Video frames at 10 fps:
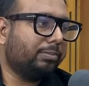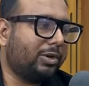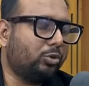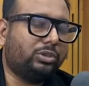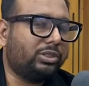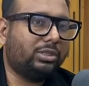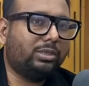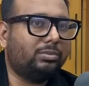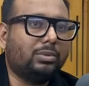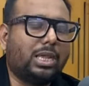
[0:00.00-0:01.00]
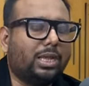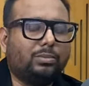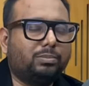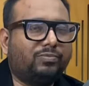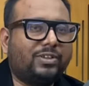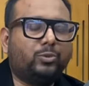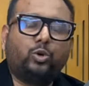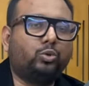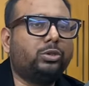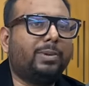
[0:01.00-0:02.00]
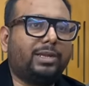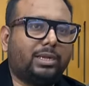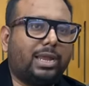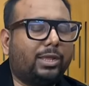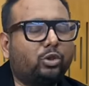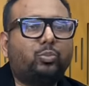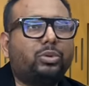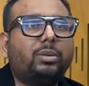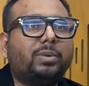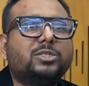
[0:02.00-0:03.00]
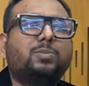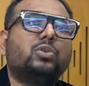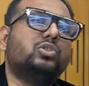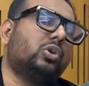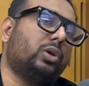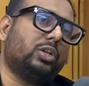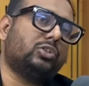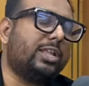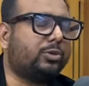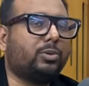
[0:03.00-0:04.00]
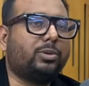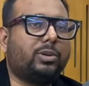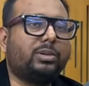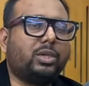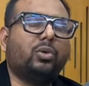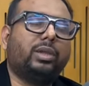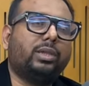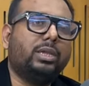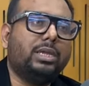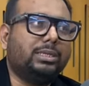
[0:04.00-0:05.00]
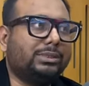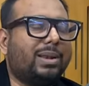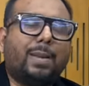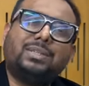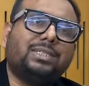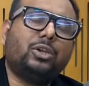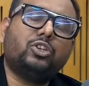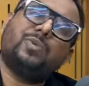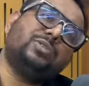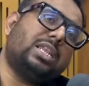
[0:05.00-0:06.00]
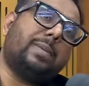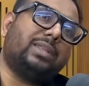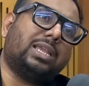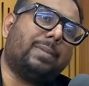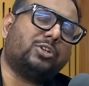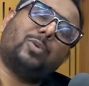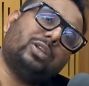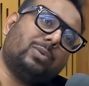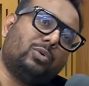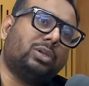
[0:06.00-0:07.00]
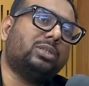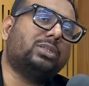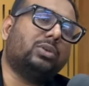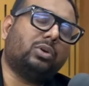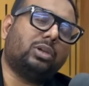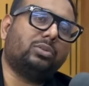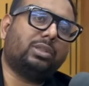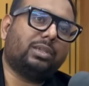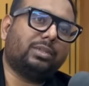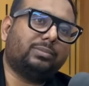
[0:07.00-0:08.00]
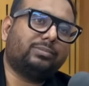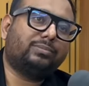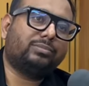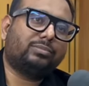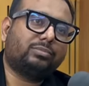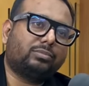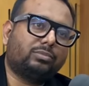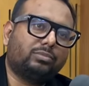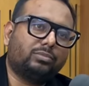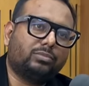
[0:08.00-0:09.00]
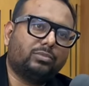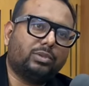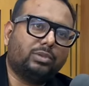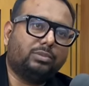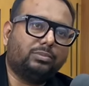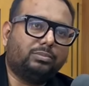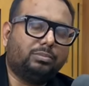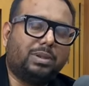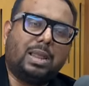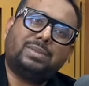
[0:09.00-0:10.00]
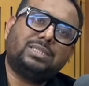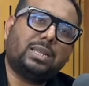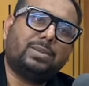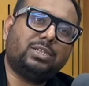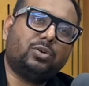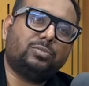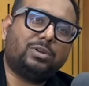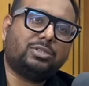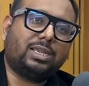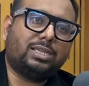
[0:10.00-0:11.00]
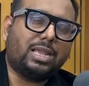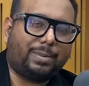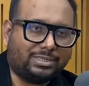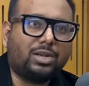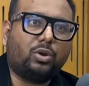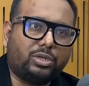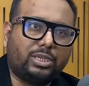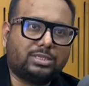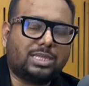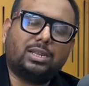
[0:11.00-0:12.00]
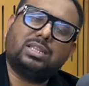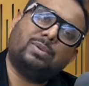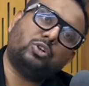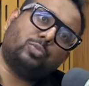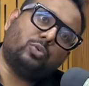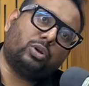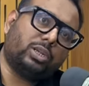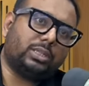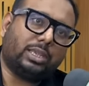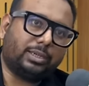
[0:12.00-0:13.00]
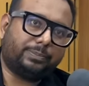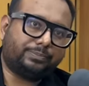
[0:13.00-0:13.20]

মানে দুই তিন দিন ফেসবুকে ঢুকতে পারি না এত পরিমাণ রেসপন্স হয় আসলে এত পরিমাণ ইয়ে হয় যেমন আমার যে কজন মানুষ সিনেমা দেখে আমার সবাই কিন্তু আমার ওটিটি কন্টেন্টও দেখে আচ্ছা আচ্ছা আচ্ছা মানে আমার সিনেমা যে কজন মানুষ দেখে আমার যারা অডিয়েন্স তারা কিন্তু আমার সব কন্টেন্ট দেখে